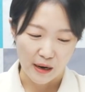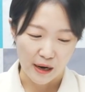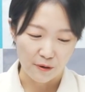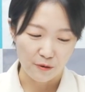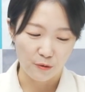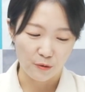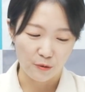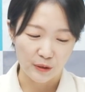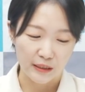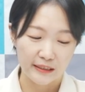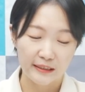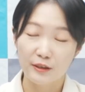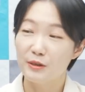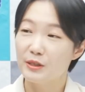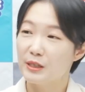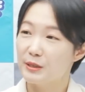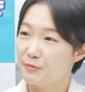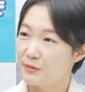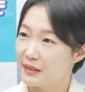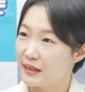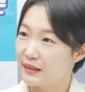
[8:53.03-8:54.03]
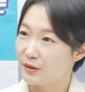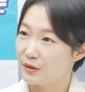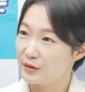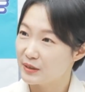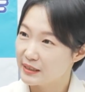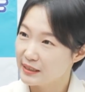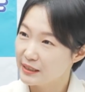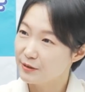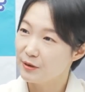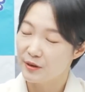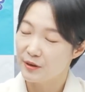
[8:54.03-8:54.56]
바로 이천십사 년
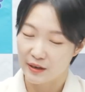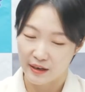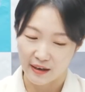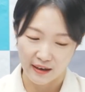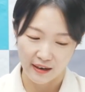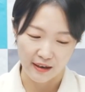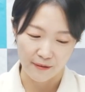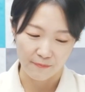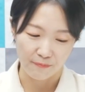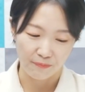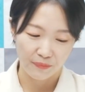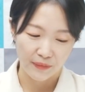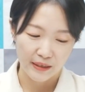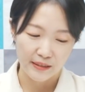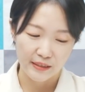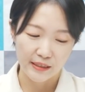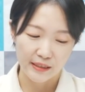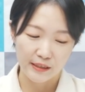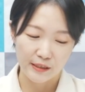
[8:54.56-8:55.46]
칠월에 음.